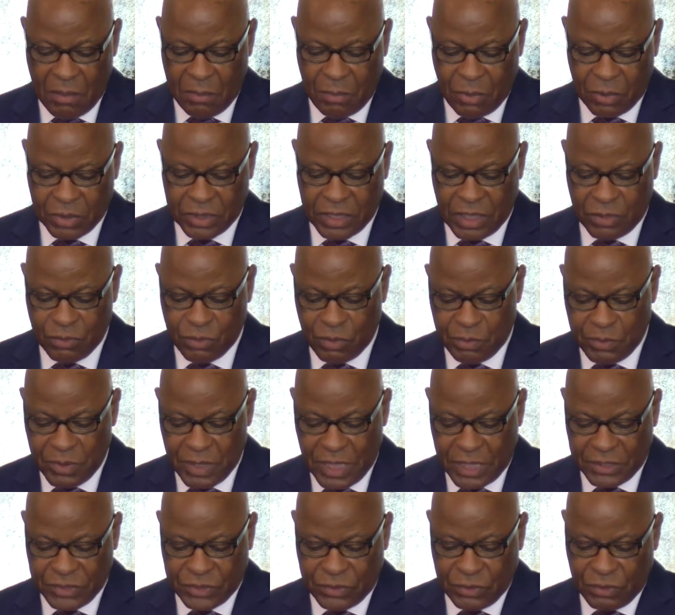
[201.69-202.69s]
portant
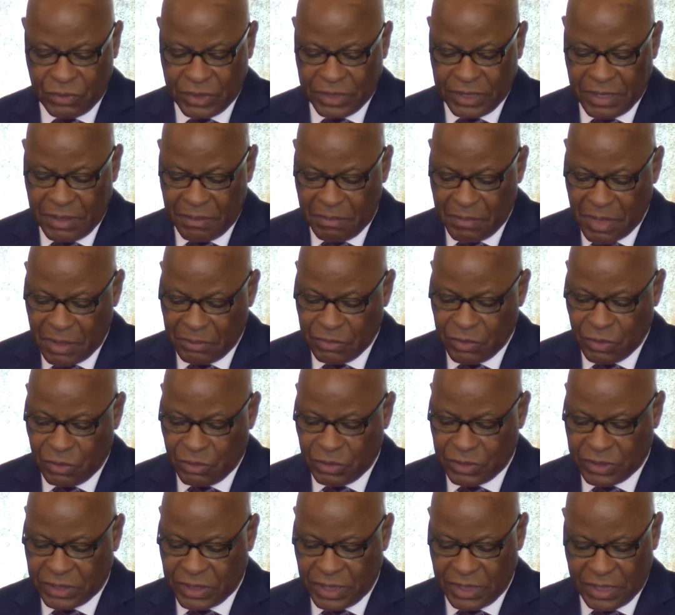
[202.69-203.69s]
nomination des membres du
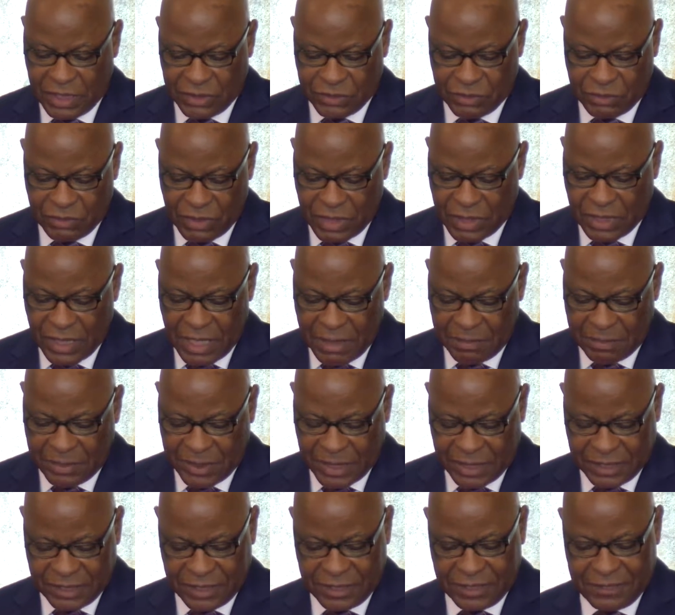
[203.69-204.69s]
Conseil national de la
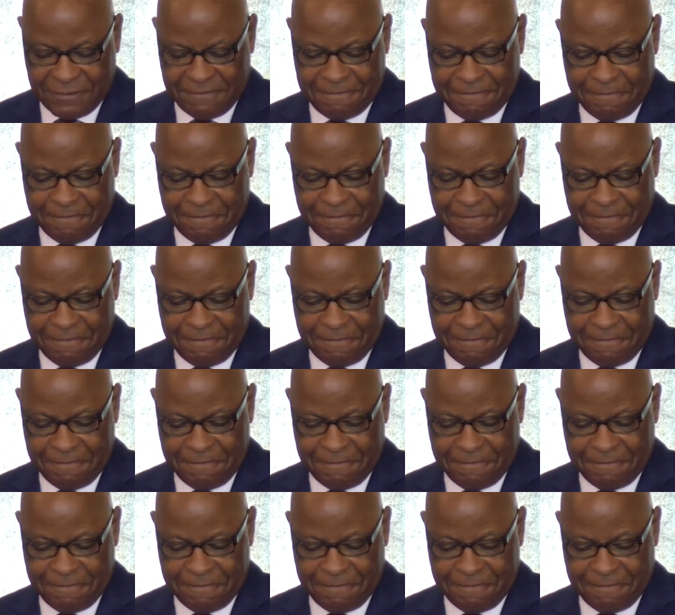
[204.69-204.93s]
presse